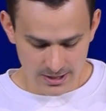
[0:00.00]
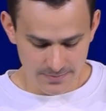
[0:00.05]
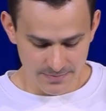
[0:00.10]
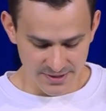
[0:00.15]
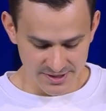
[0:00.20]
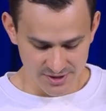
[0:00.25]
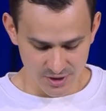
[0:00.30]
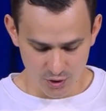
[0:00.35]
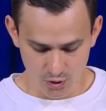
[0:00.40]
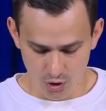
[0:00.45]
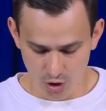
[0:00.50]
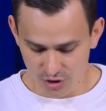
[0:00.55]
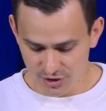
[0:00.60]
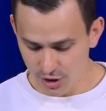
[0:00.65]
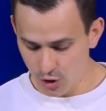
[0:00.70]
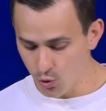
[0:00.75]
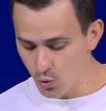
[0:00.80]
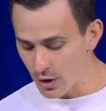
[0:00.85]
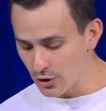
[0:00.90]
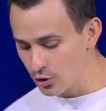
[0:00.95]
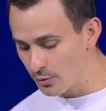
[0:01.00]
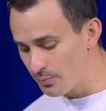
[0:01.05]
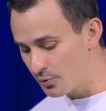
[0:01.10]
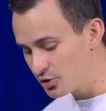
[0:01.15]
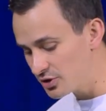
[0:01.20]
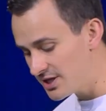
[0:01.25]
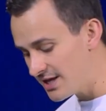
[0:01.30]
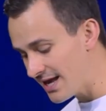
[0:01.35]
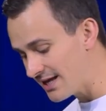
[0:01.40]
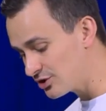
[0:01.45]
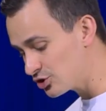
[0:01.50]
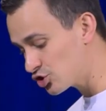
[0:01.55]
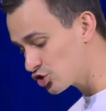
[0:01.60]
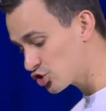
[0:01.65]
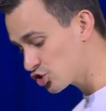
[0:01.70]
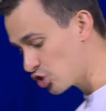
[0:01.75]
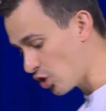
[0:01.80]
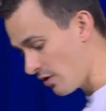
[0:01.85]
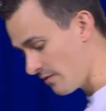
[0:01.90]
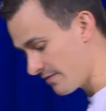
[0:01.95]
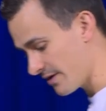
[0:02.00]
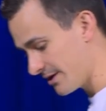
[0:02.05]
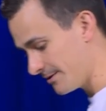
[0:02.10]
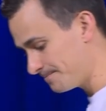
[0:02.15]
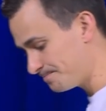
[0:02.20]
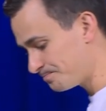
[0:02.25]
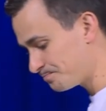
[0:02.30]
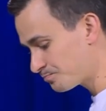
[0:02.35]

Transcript: Versículo 12, cuando ponían sobre